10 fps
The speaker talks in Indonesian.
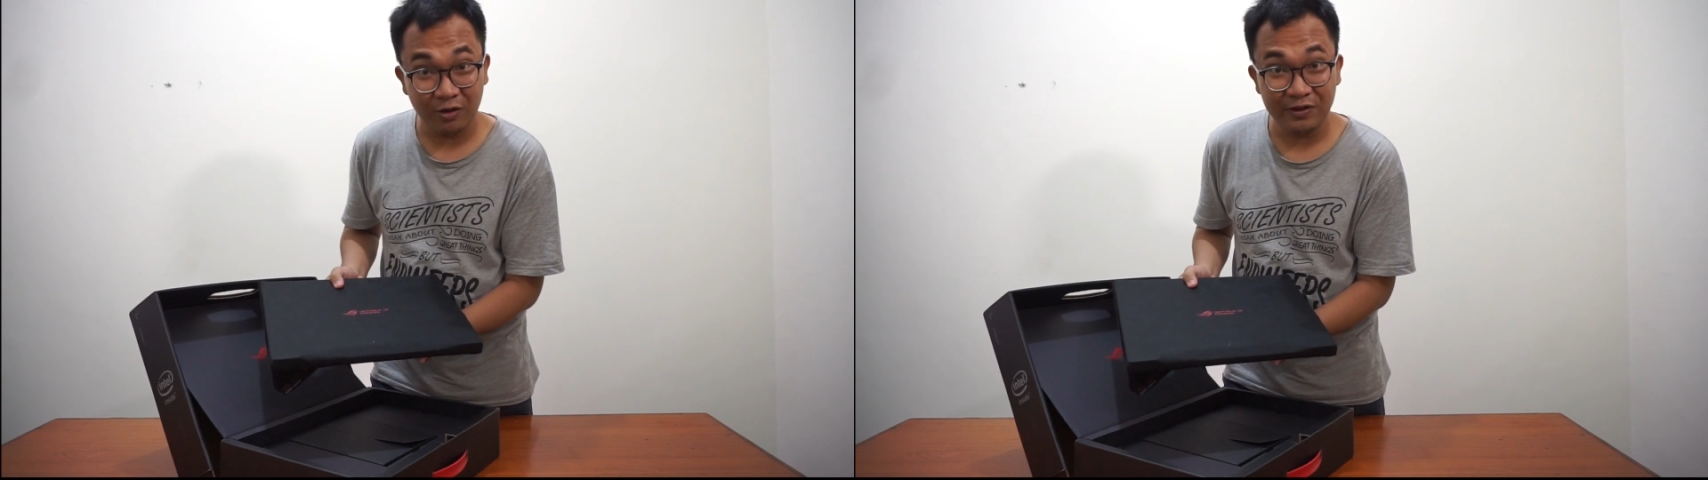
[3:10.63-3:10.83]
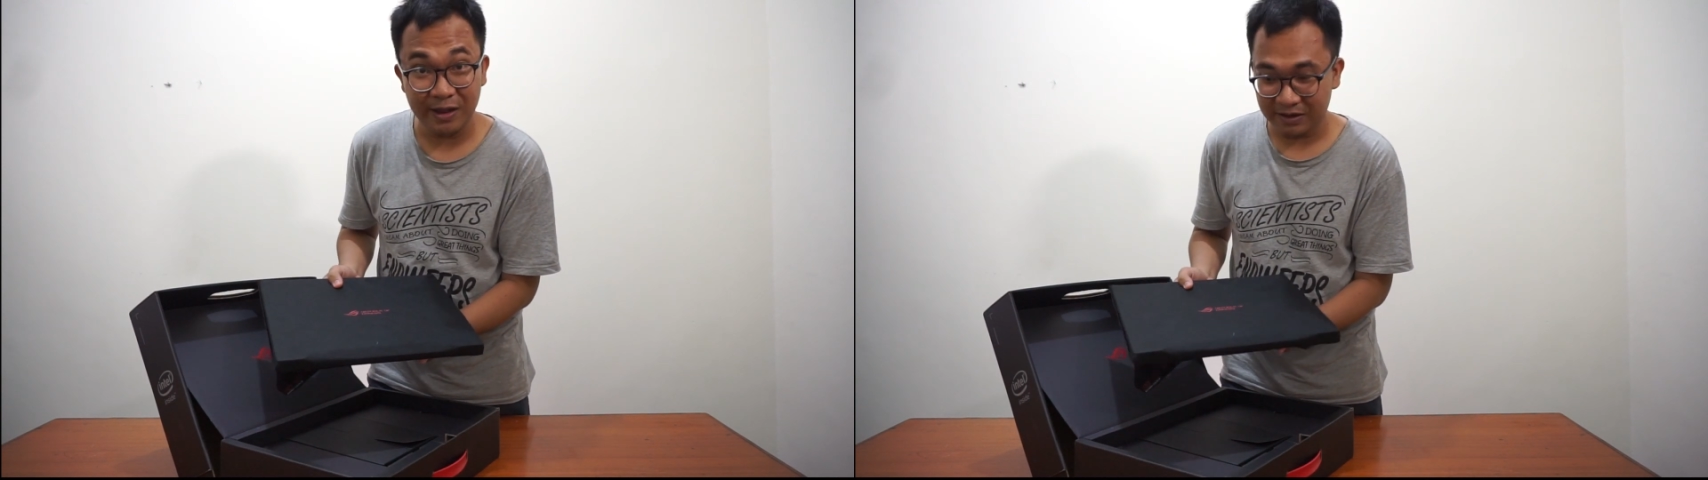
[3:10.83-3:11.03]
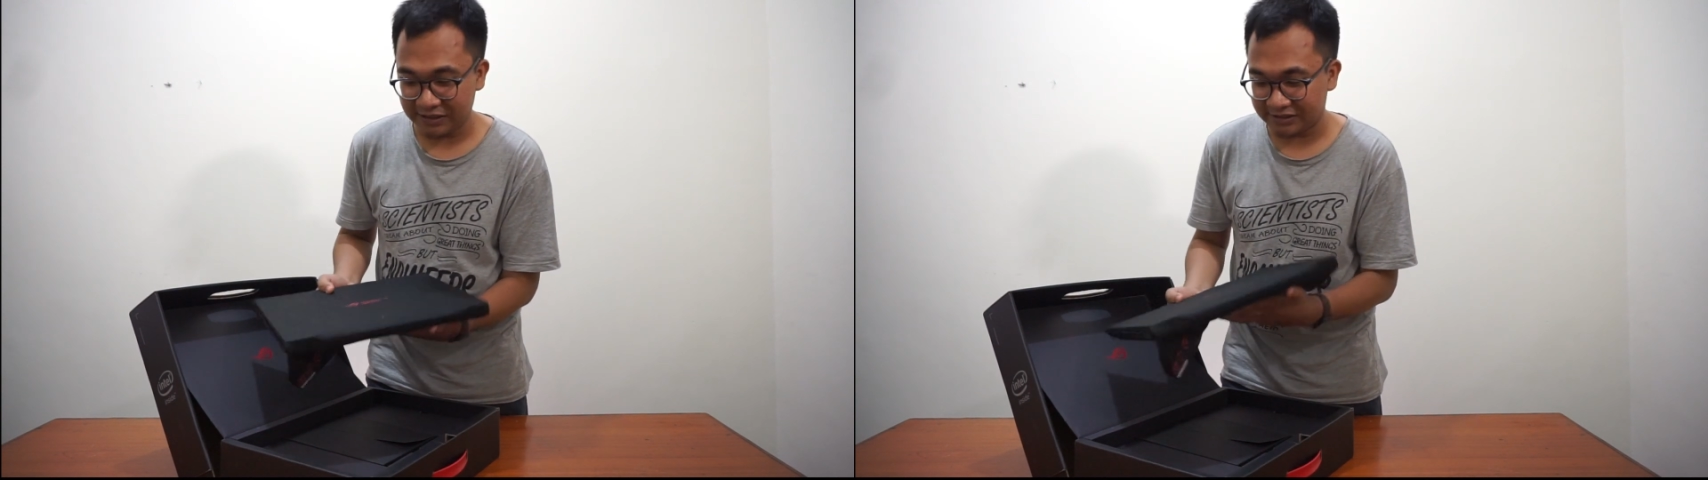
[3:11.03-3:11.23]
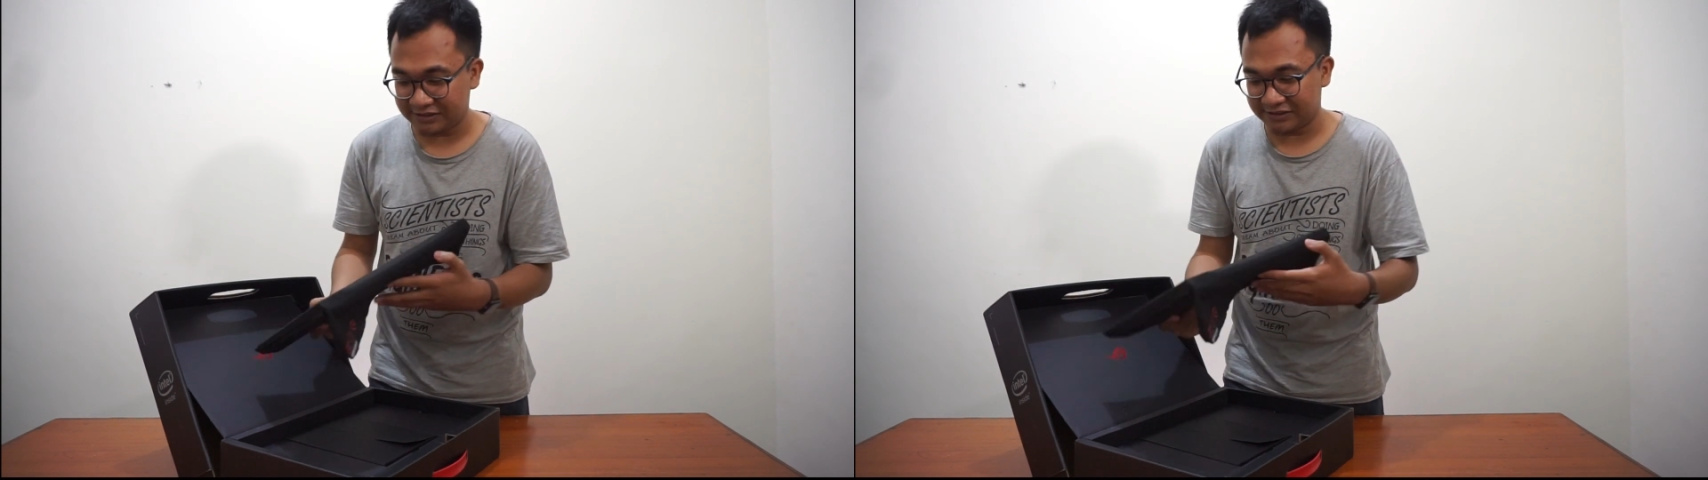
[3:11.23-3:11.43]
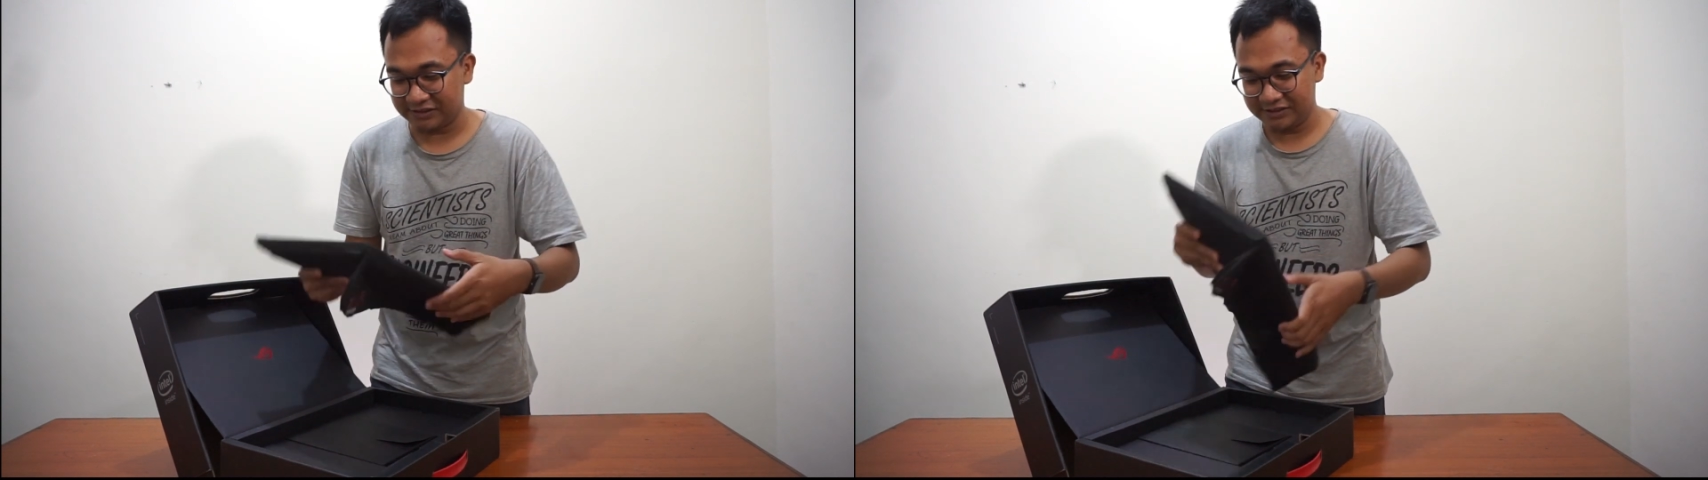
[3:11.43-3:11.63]
of
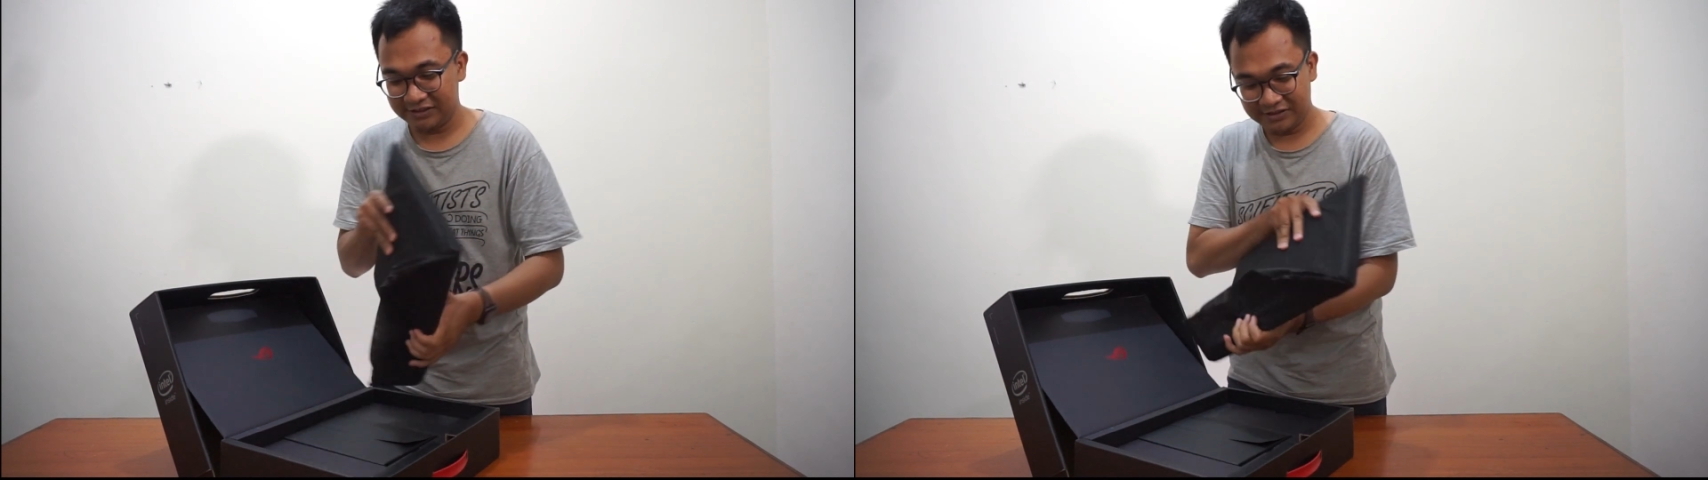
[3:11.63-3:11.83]
Gamers.